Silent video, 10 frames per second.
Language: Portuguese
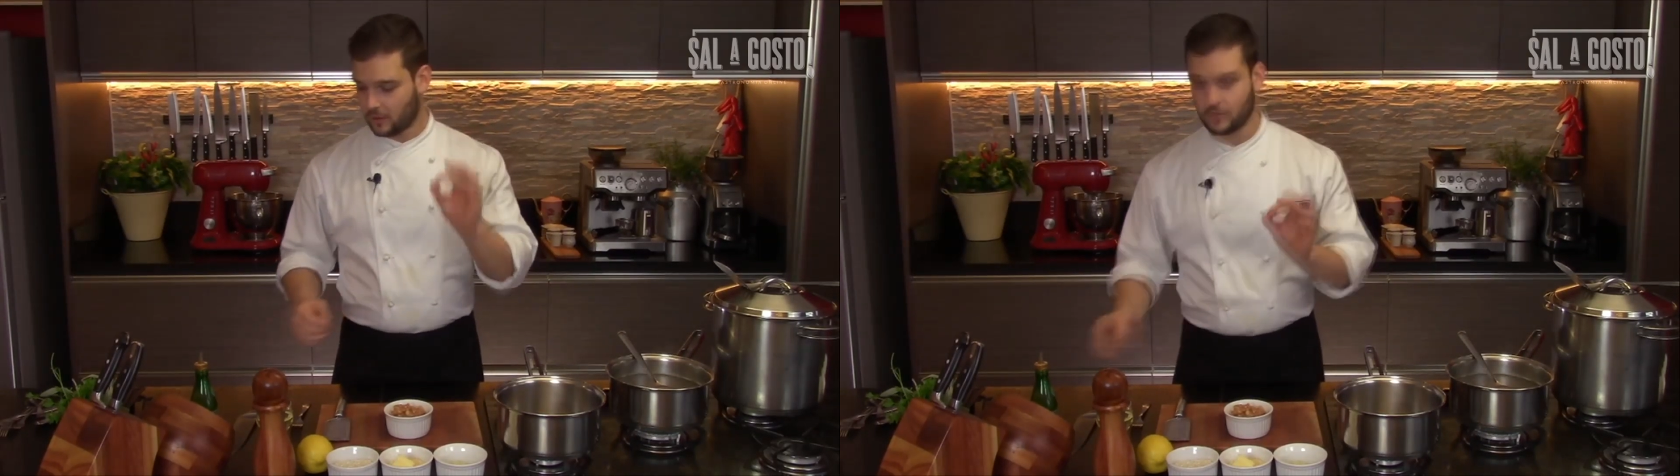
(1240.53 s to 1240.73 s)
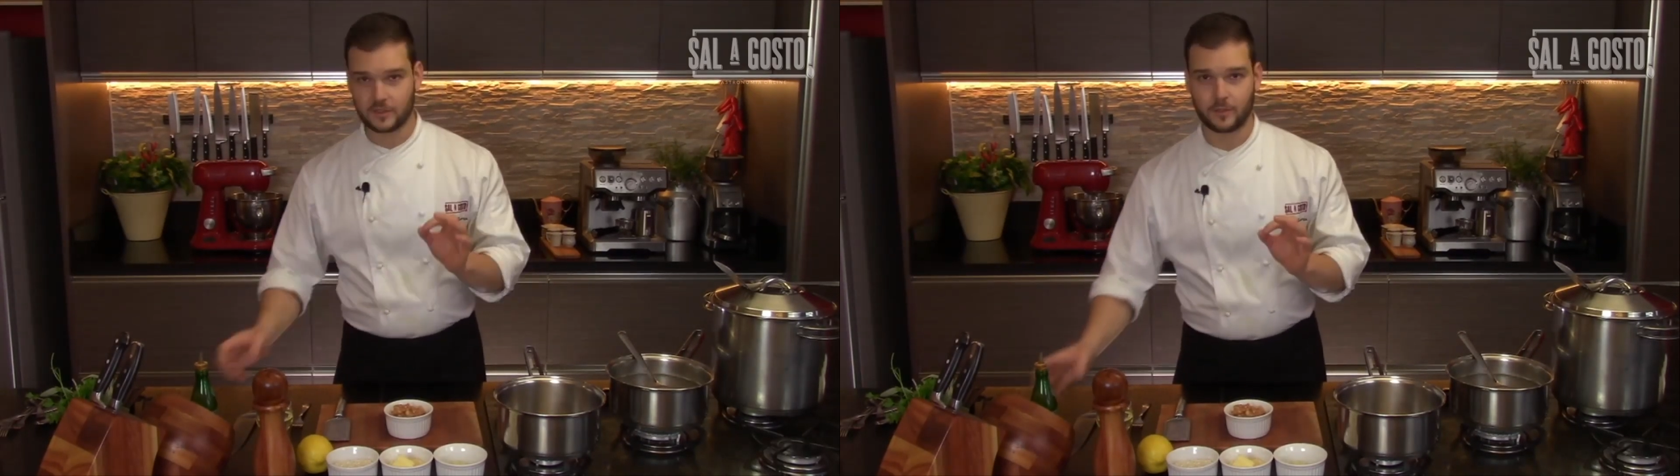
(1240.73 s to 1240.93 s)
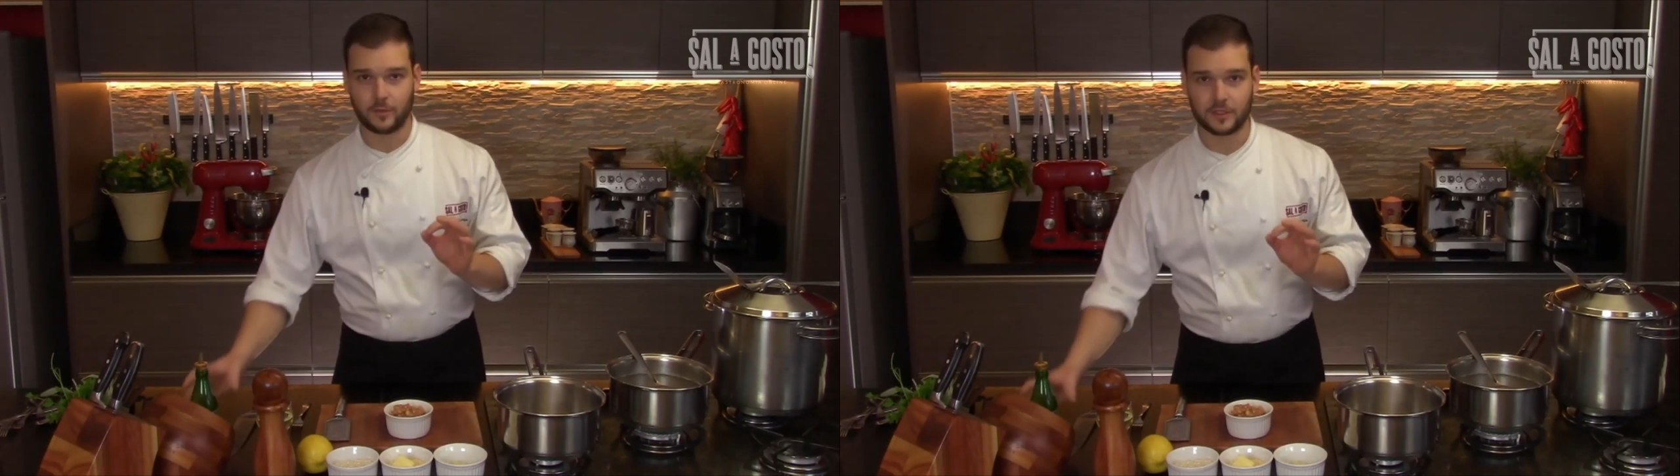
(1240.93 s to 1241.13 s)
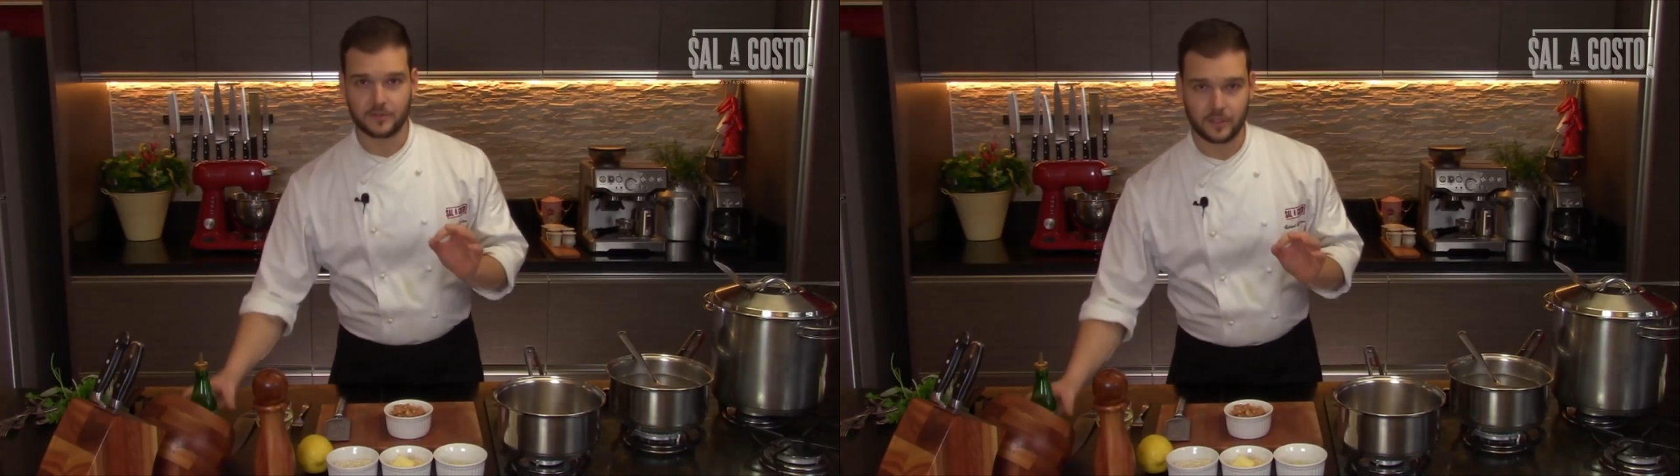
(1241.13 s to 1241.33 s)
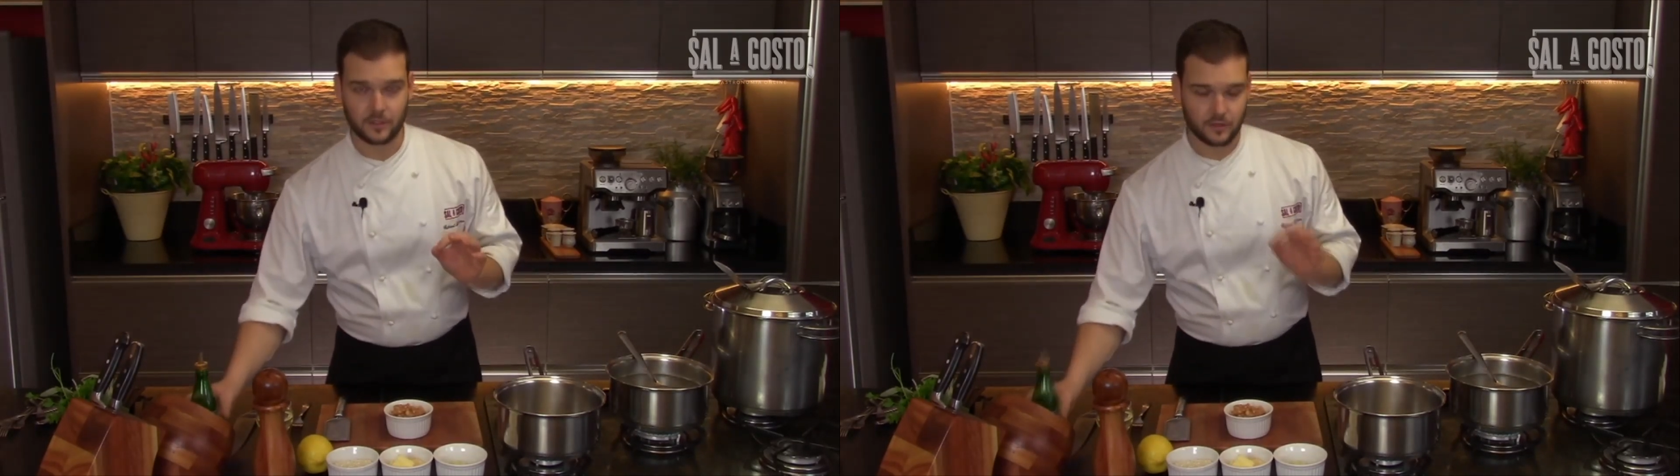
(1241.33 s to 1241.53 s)
como você
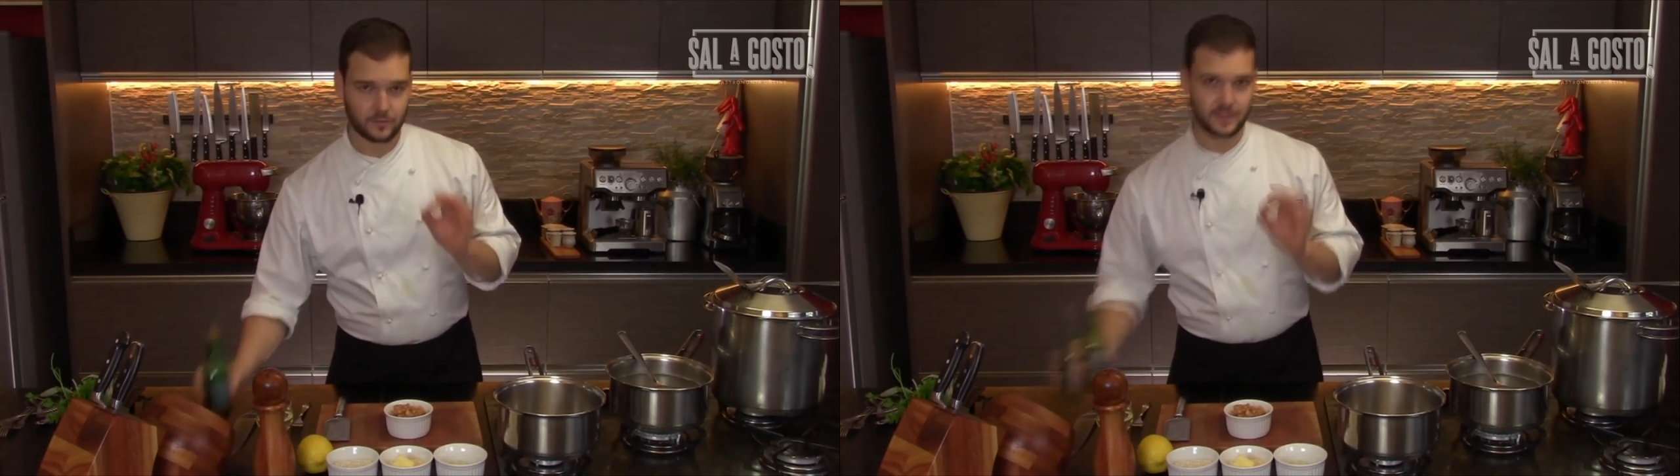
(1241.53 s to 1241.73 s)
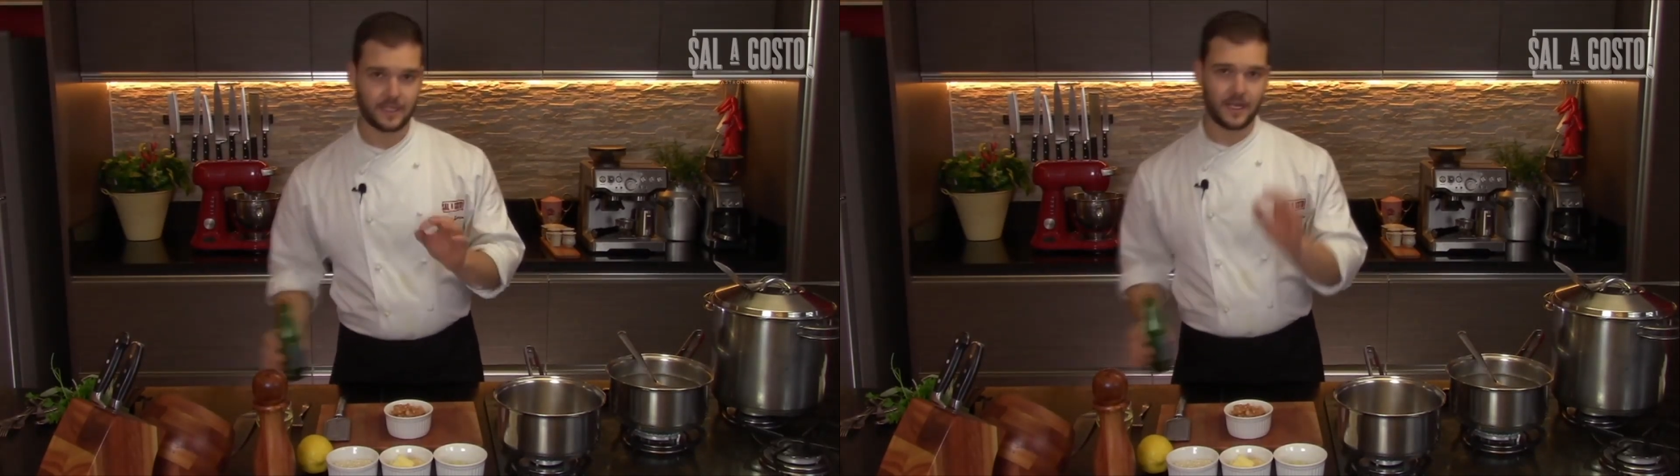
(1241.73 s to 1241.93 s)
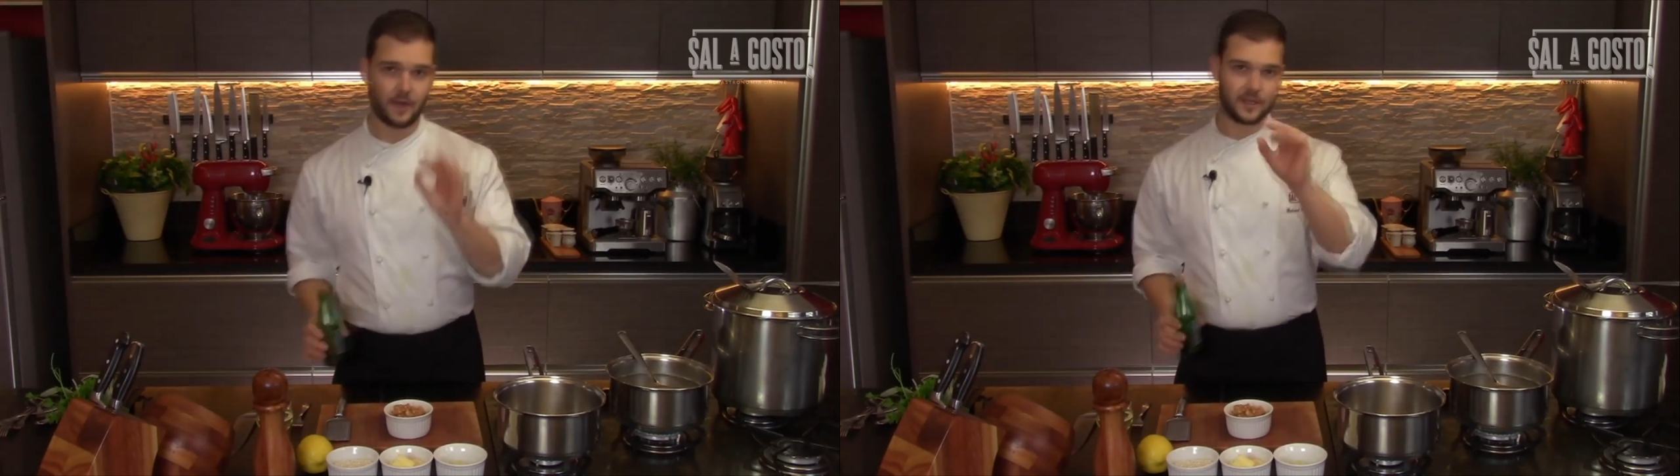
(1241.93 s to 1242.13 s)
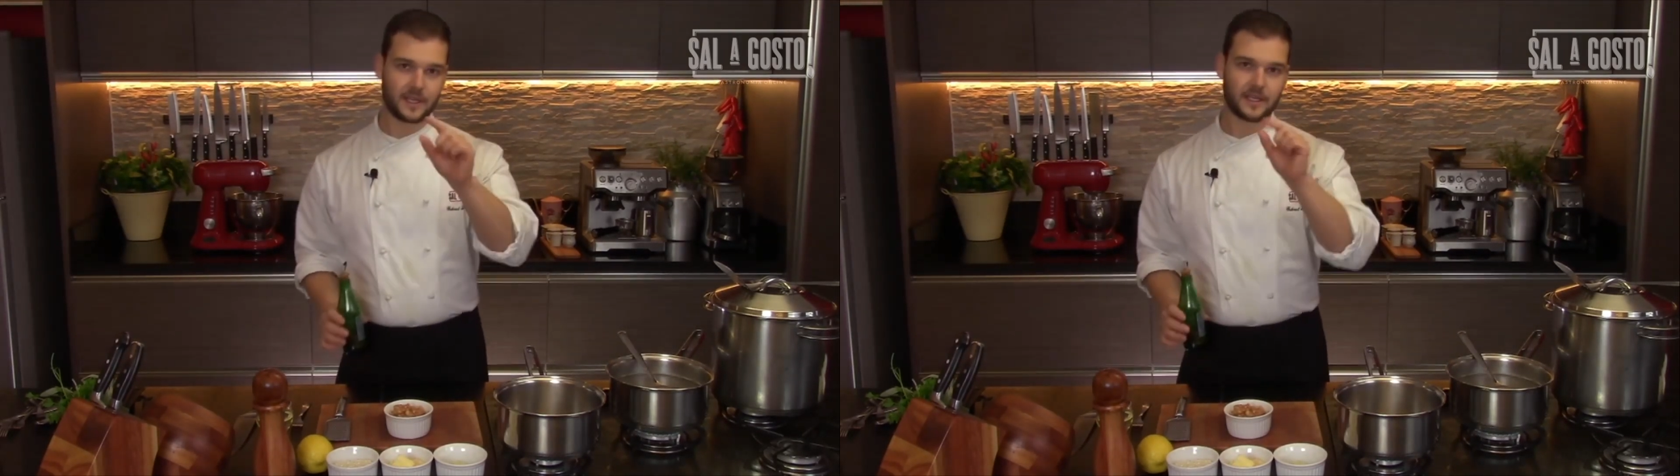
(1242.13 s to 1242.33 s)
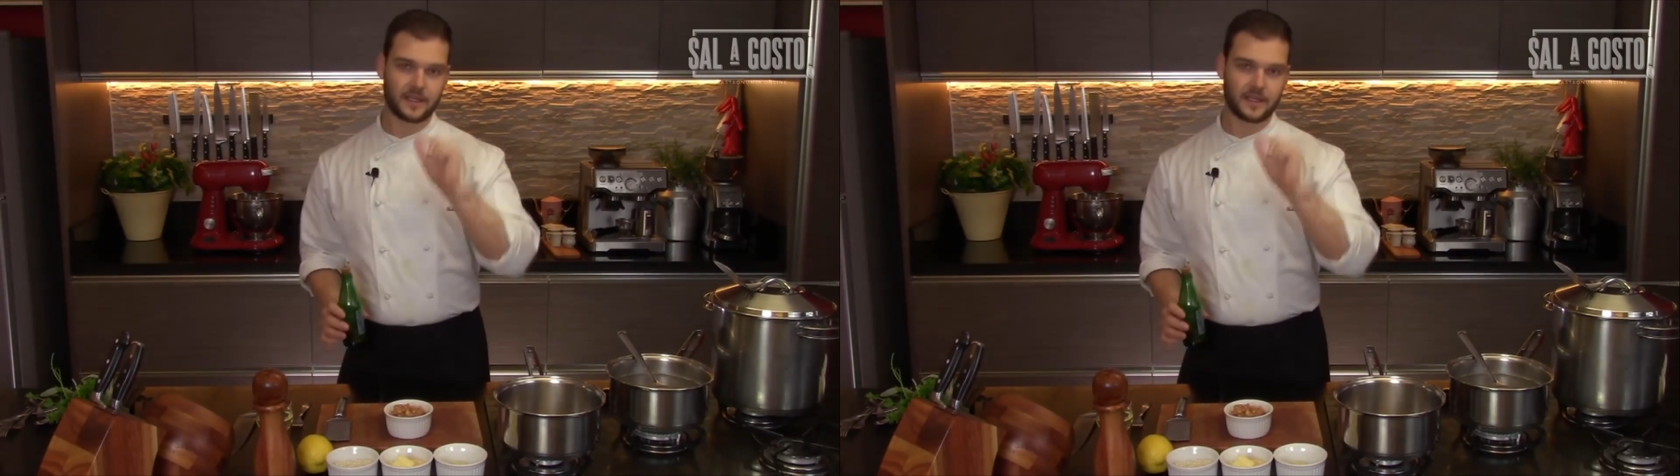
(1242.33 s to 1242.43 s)
pode ver no nosso material aí